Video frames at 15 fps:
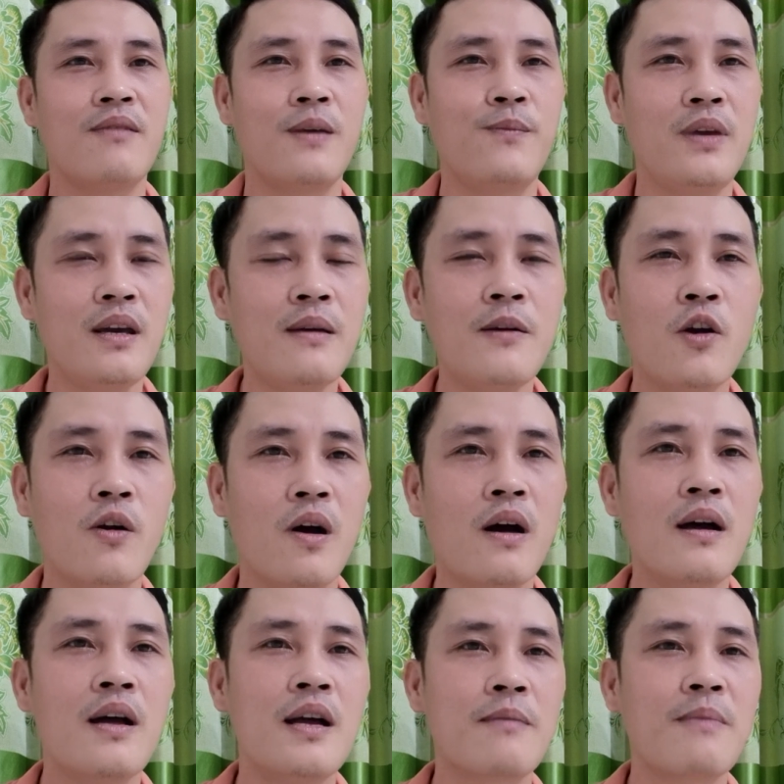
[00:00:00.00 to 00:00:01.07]
về phía
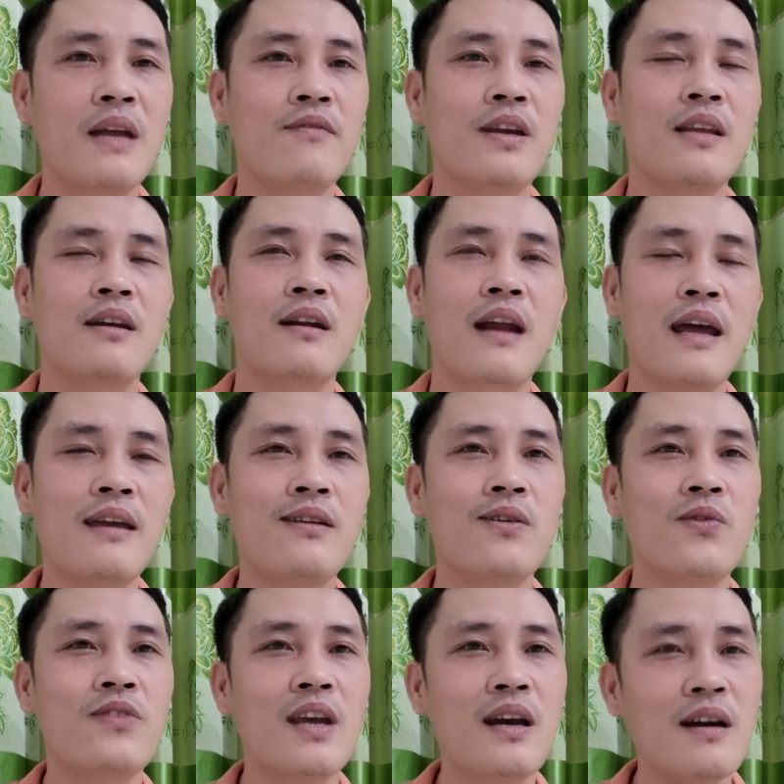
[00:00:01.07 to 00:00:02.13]
của bệnh viện trợ rẫy
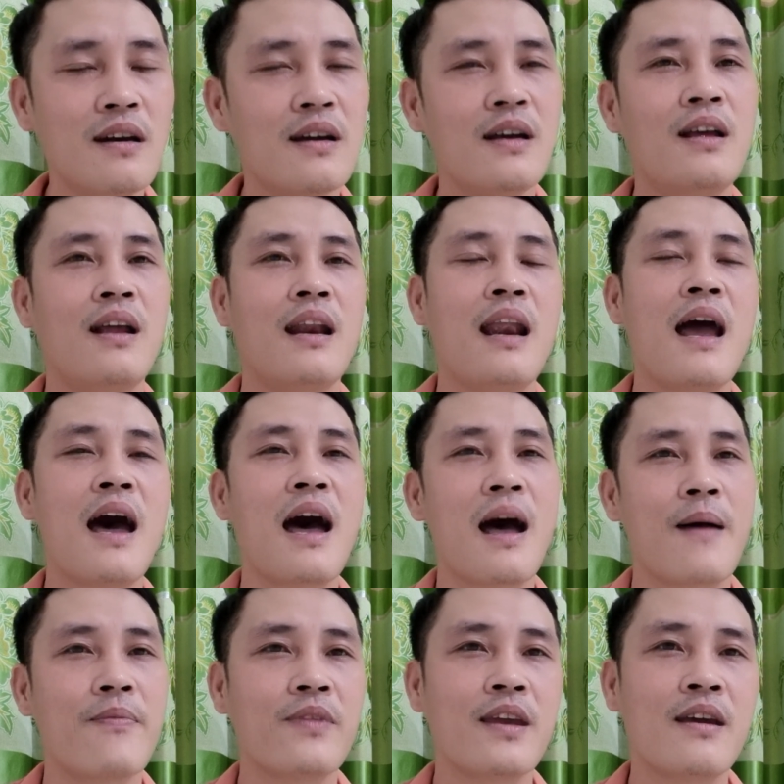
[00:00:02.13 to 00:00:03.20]
cũng như
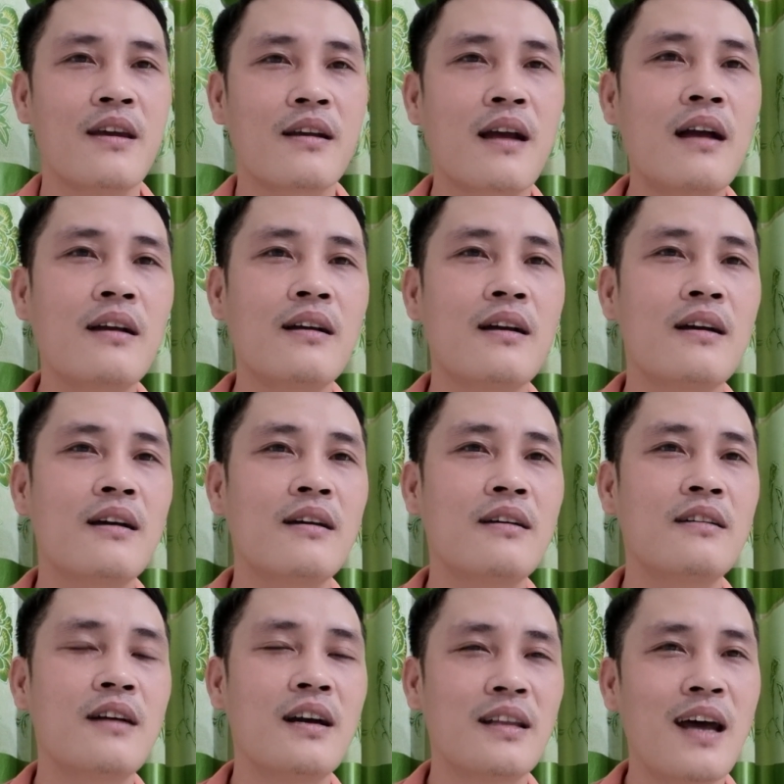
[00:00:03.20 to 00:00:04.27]
là các
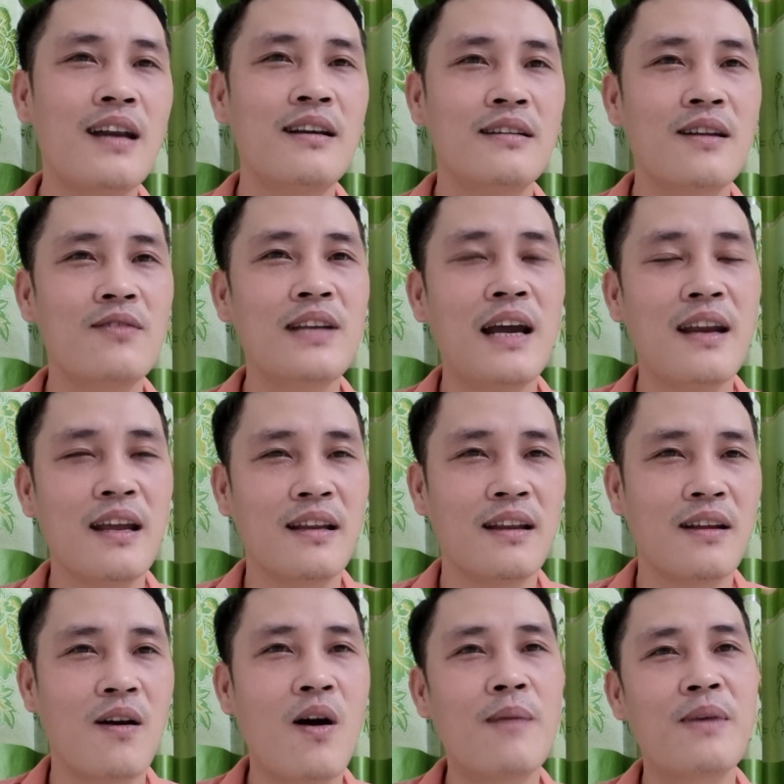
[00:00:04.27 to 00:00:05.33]
ờ, người thân trong gia đình
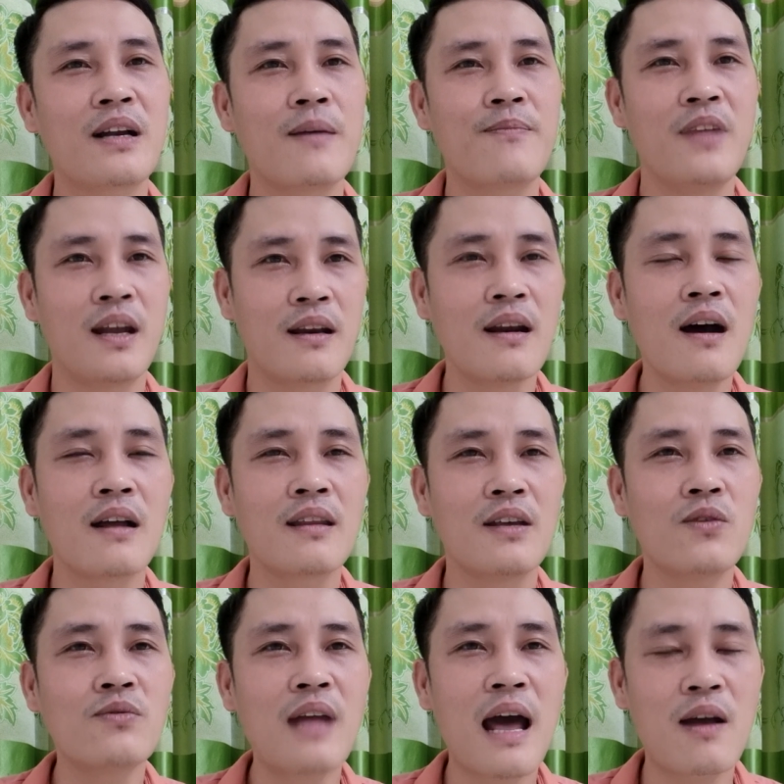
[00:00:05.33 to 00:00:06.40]
họ mà cập nhật được thì
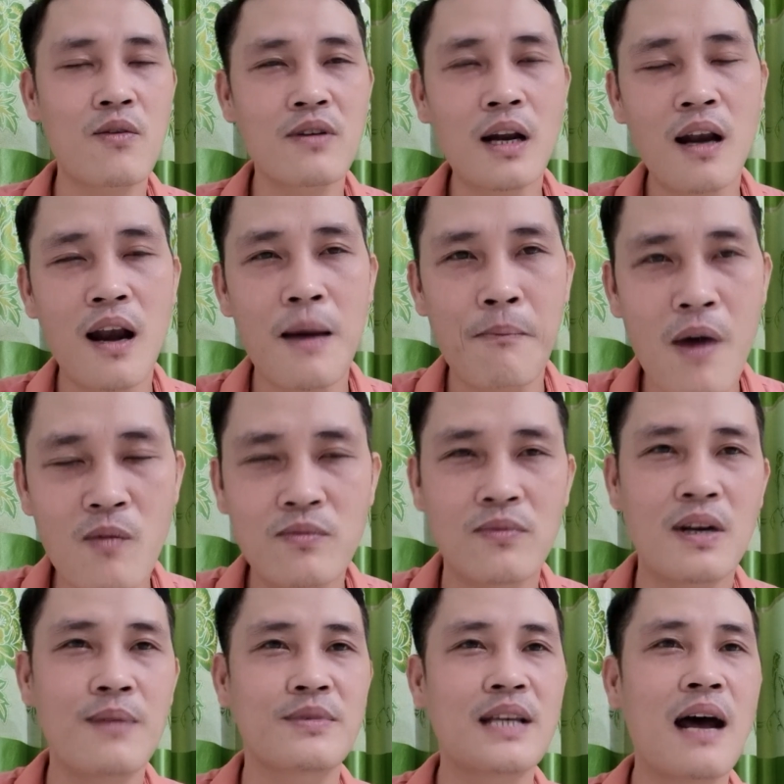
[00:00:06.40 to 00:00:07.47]
chúng ta cũng rất là
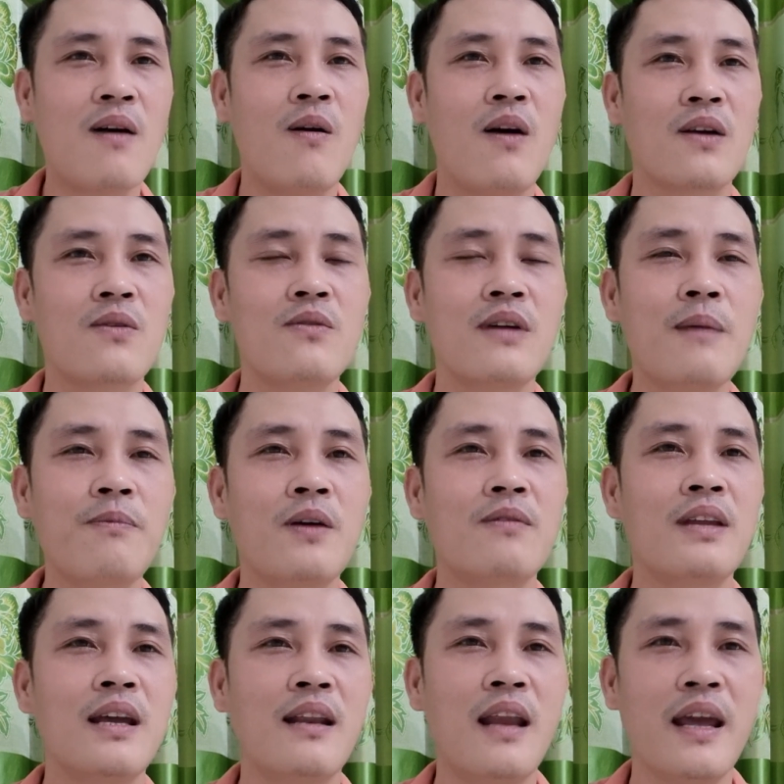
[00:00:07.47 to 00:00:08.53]
mong làm sao họ cung cấp thông
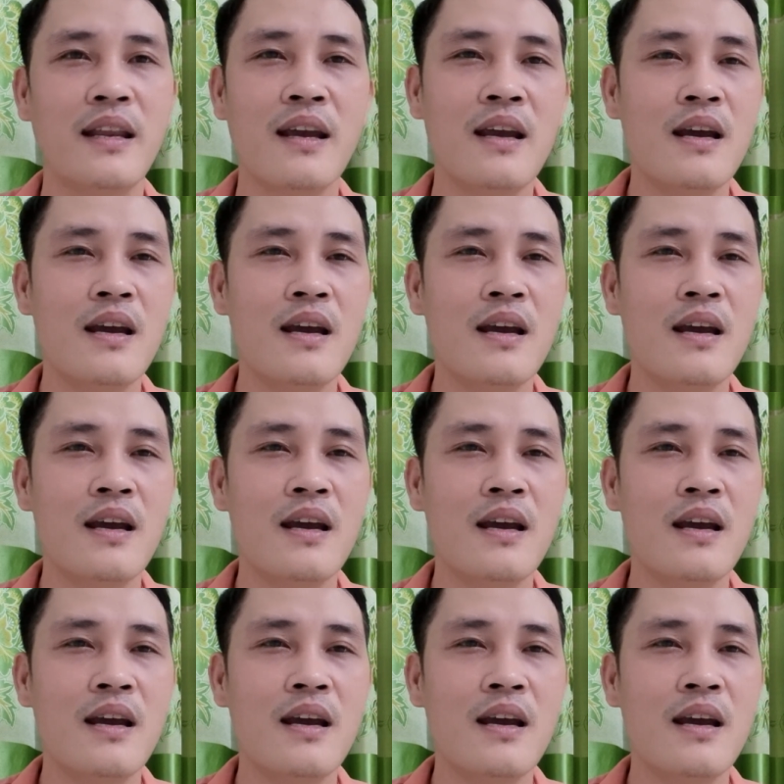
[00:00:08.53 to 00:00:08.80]
tin lên